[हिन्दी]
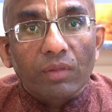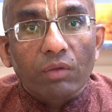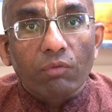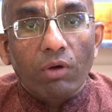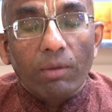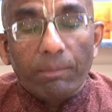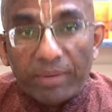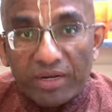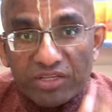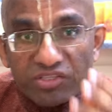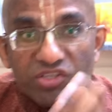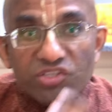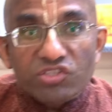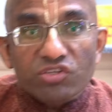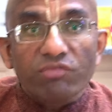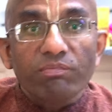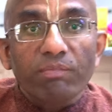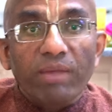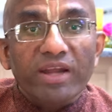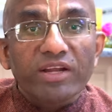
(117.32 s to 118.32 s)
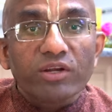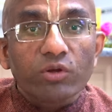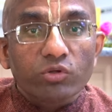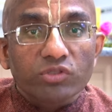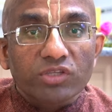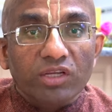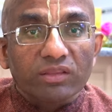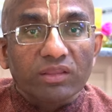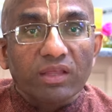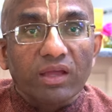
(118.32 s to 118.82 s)
वह प्रेजेंस ऑफ माइंड हो
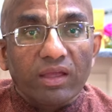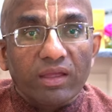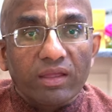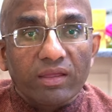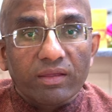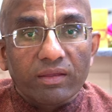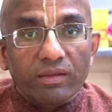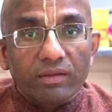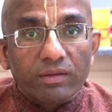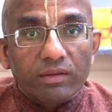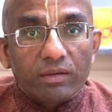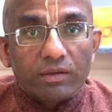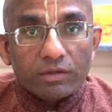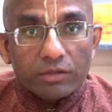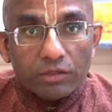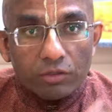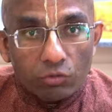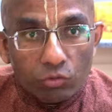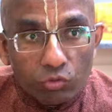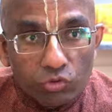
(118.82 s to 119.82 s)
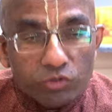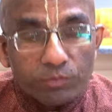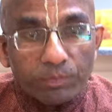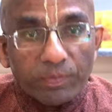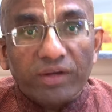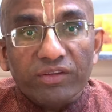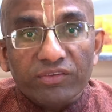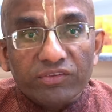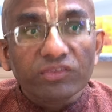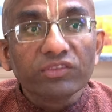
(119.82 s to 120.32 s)
सकता है कि उस
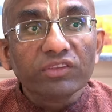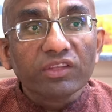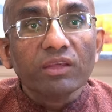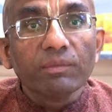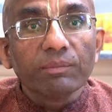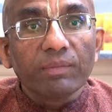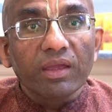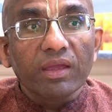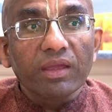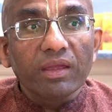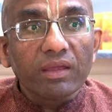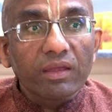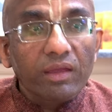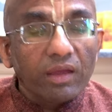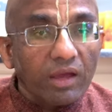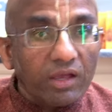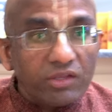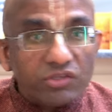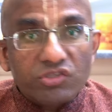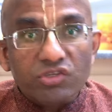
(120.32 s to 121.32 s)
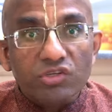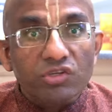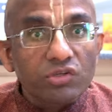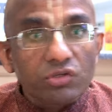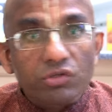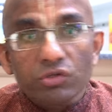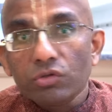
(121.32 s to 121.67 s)
परिस्थिति में अच्छी